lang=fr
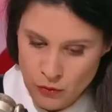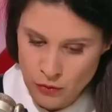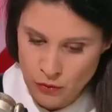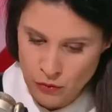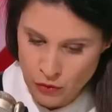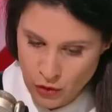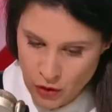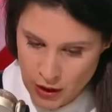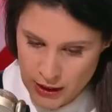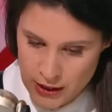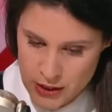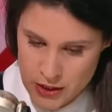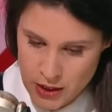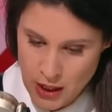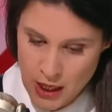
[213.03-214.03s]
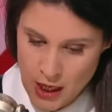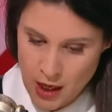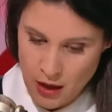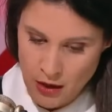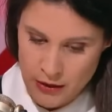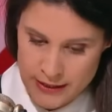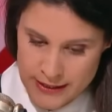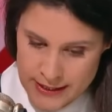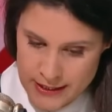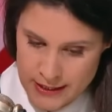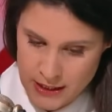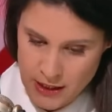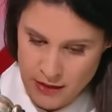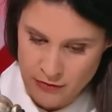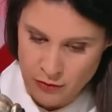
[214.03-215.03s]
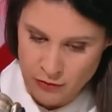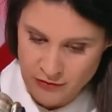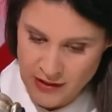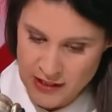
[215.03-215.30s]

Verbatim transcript: de, ce collège disent qu'ils font